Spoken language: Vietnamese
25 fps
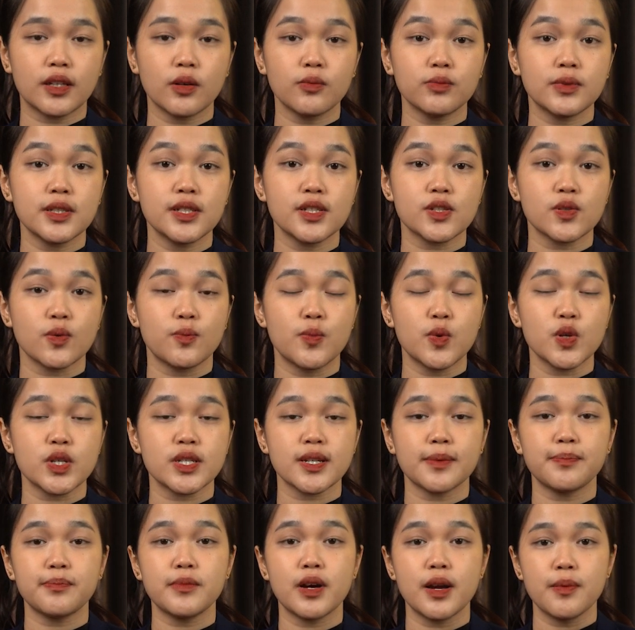là thông tư số
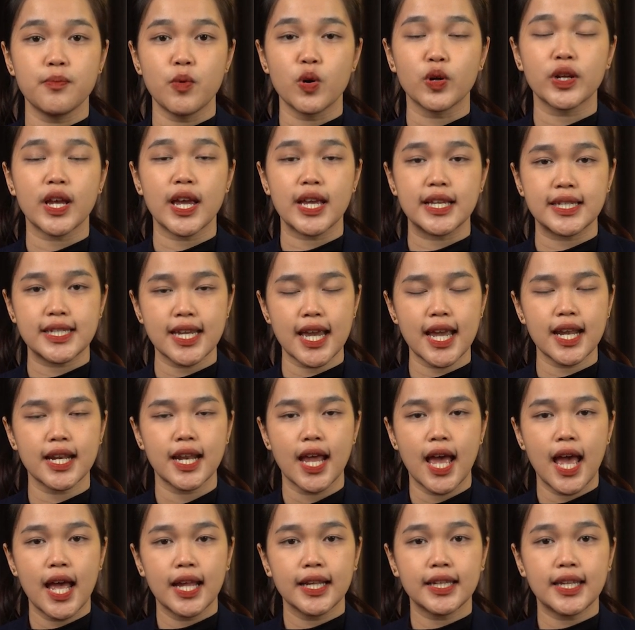111 kể trên
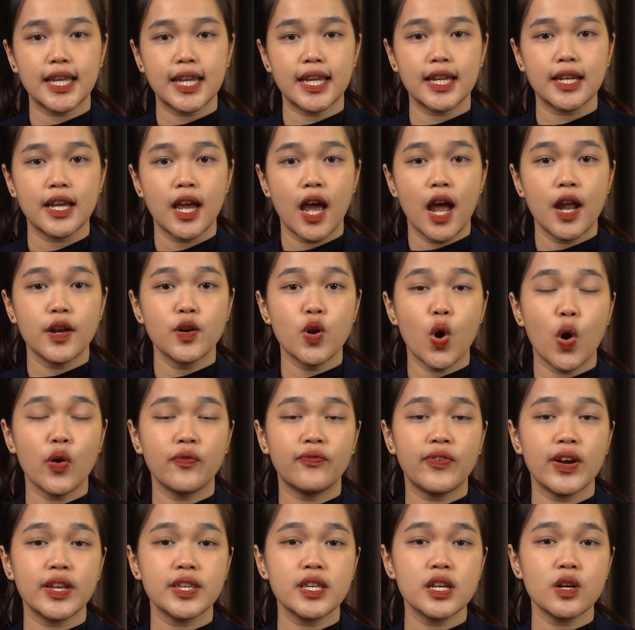thì
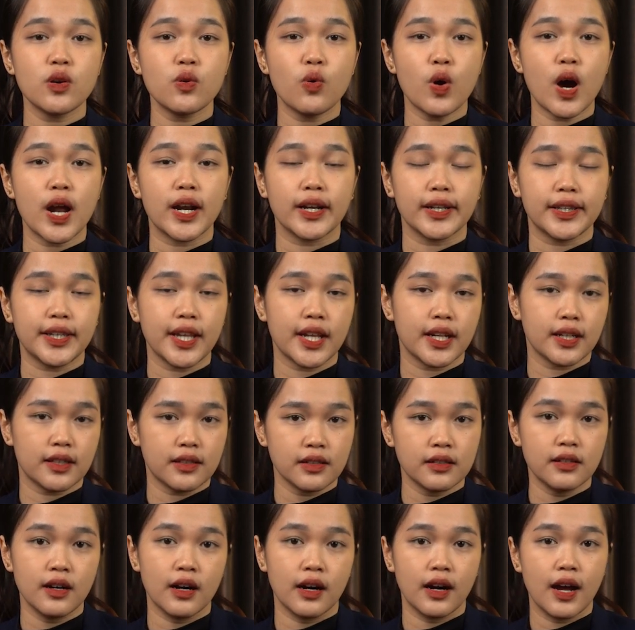đối với những khoản tiền
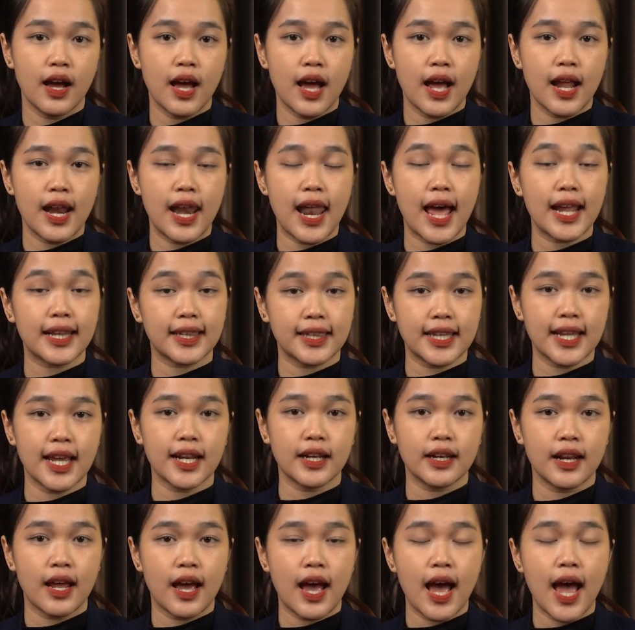thưởng là
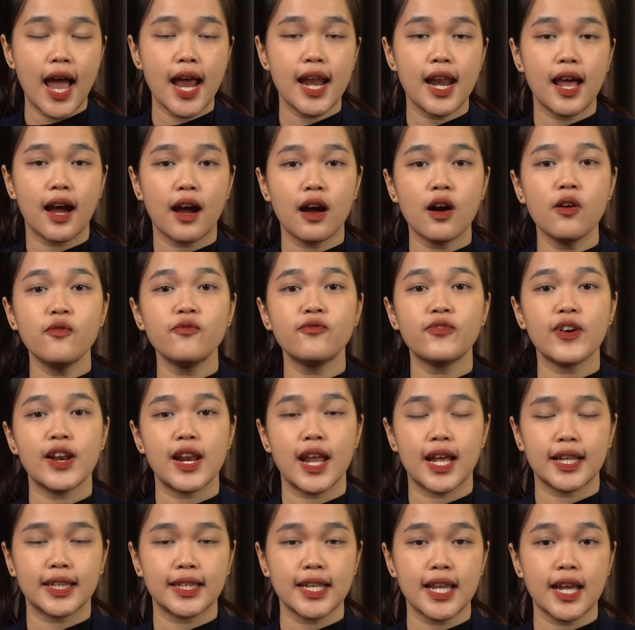tiền hay là không
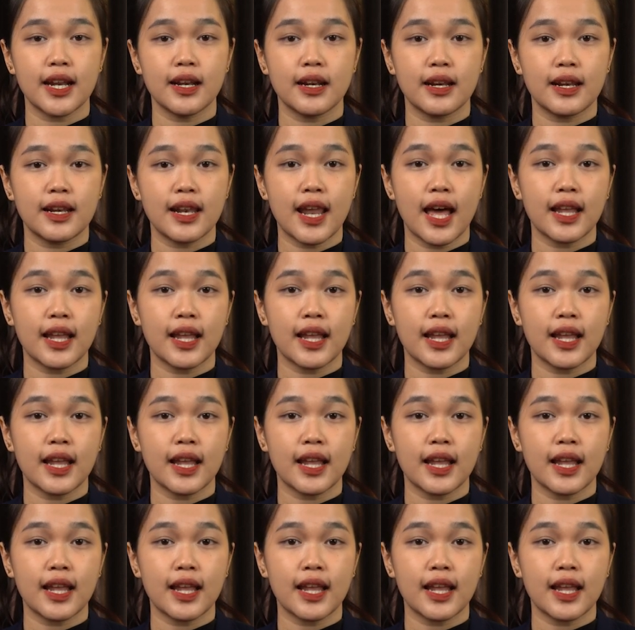phải là tiền,